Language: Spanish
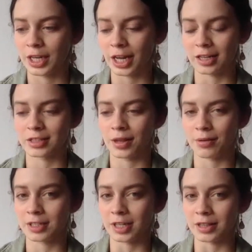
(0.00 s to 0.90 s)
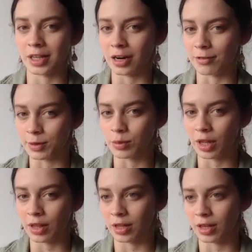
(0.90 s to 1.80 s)
crea que se debe exaltar la
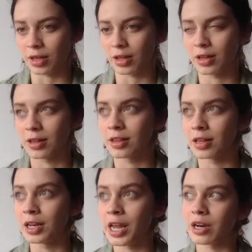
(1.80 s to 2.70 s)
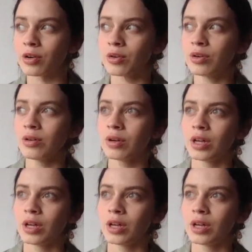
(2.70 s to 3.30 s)
figura de, del narco,